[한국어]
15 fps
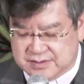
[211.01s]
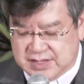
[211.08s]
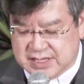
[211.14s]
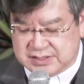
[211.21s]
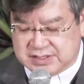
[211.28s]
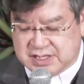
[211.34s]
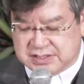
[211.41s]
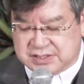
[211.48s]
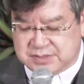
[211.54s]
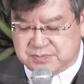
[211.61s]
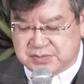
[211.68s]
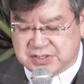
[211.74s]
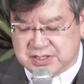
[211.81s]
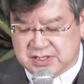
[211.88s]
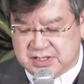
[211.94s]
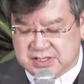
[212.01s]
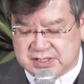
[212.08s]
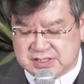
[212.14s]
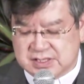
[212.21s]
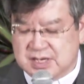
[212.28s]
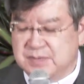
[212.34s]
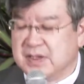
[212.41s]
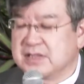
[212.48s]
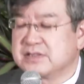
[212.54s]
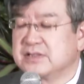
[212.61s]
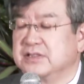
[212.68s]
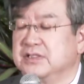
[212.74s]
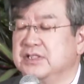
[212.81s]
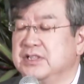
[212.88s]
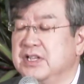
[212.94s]
아시다시피 이스라엘
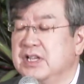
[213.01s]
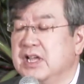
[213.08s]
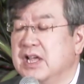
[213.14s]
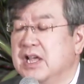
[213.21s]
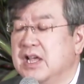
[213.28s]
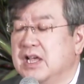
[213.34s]
백성들이